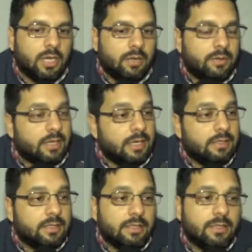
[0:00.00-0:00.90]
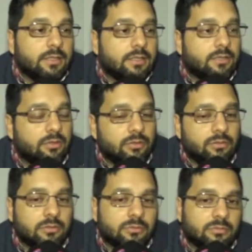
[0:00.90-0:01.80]
aberrante,
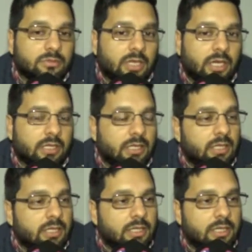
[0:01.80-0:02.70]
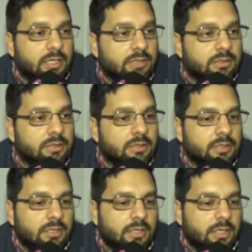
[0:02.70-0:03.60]
con características
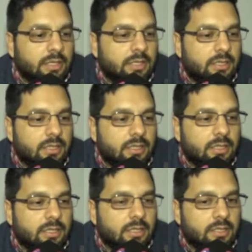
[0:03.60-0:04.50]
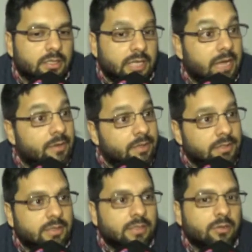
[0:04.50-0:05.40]
este,
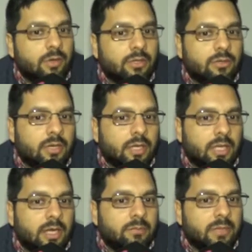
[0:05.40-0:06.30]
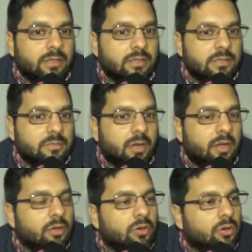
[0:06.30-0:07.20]
graves en cuanto a que han
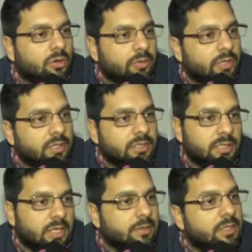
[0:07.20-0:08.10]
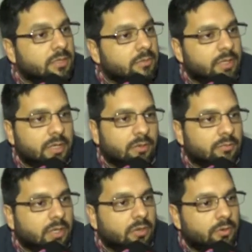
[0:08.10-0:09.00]
participado jóvenes y la víctima era
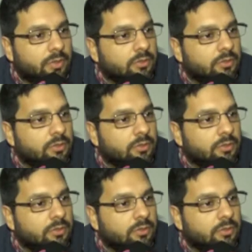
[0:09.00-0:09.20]
aún más joven